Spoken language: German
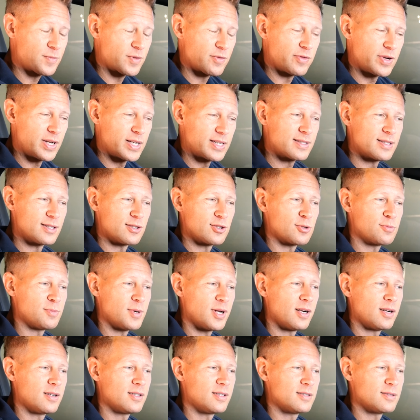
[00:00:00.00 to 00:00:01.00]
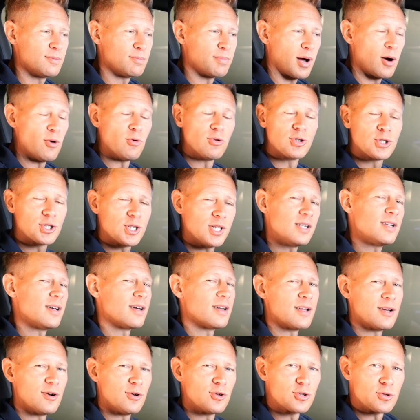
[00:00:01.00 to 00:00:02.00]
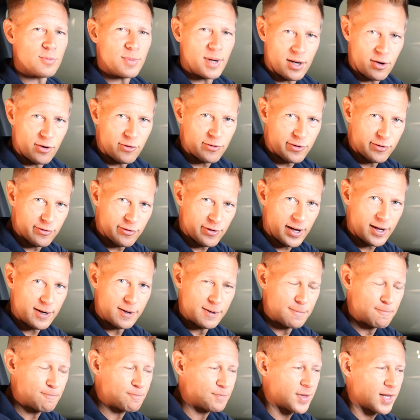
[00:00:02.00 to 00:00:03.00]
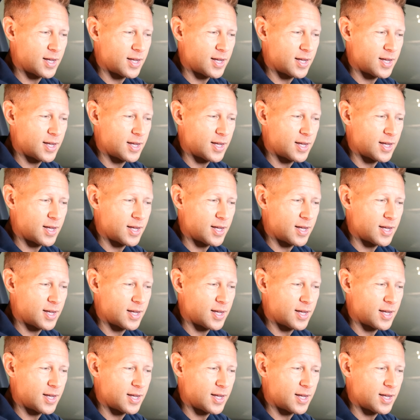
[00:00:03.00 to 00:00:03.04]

Vielleicht seid euch mal diese braunen Schilder an der Autobahn aufgefallen.